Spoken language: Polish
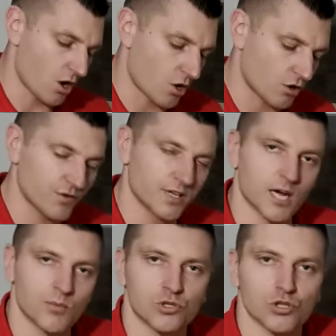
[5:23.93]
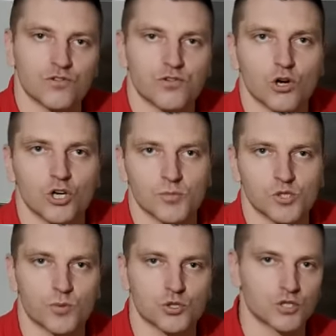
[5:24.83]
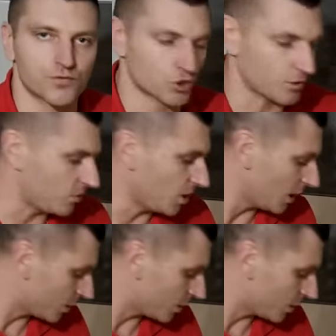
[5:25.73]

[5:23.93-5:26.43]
Owijamy to folią spożywczą,